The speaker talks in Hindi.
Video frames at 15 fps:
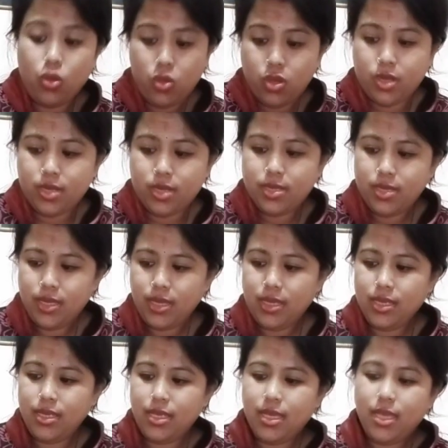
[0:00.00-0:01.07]
और
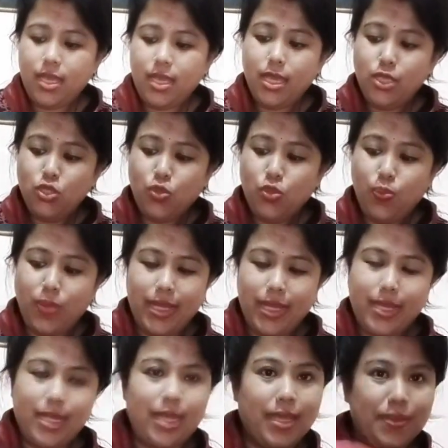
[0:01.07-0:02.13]
ये एक जो प्लेट
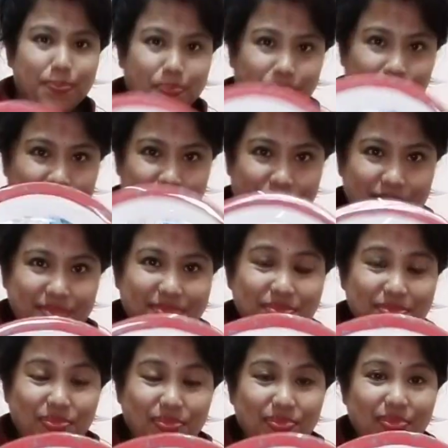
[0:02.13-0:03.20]
है
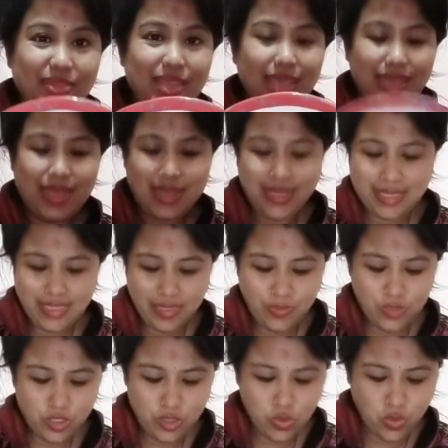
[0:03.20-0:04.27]
इसने
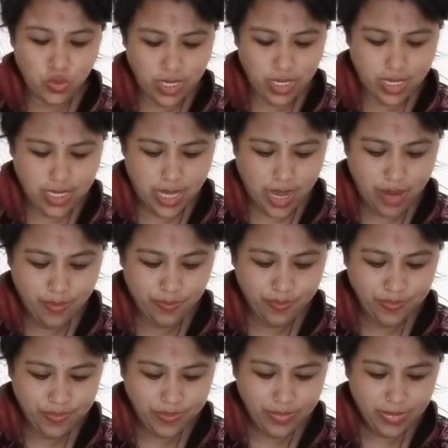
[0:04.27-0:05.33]
मुझे धोखा दिया
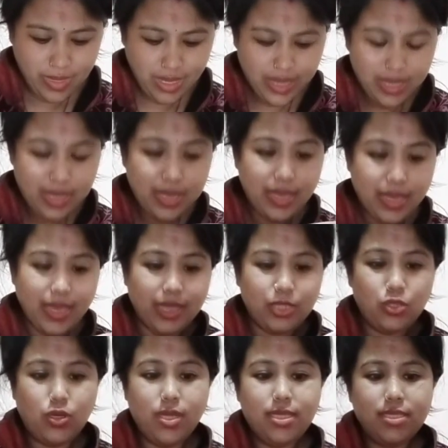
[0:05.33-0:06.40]

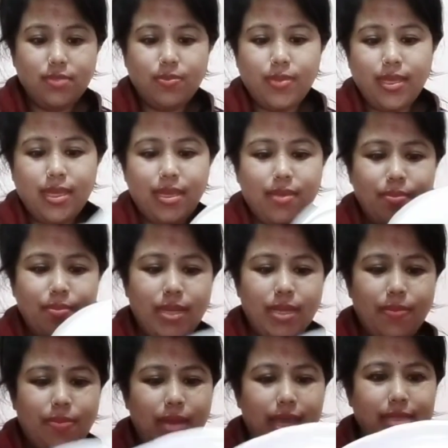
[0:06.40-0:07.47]
एक्चुअली इसमें मैंने
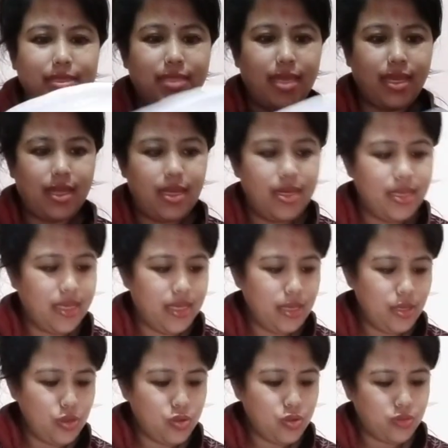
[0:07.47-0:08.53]
प्राइस देखा नहीं
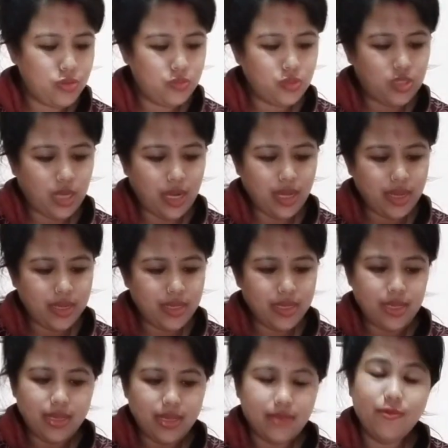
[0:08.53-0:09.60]
और मुझे लगा कि
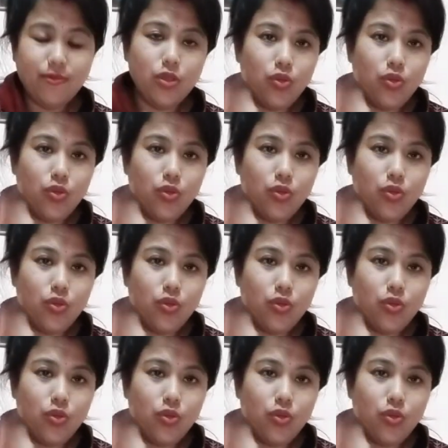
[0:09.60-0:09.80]
ये वही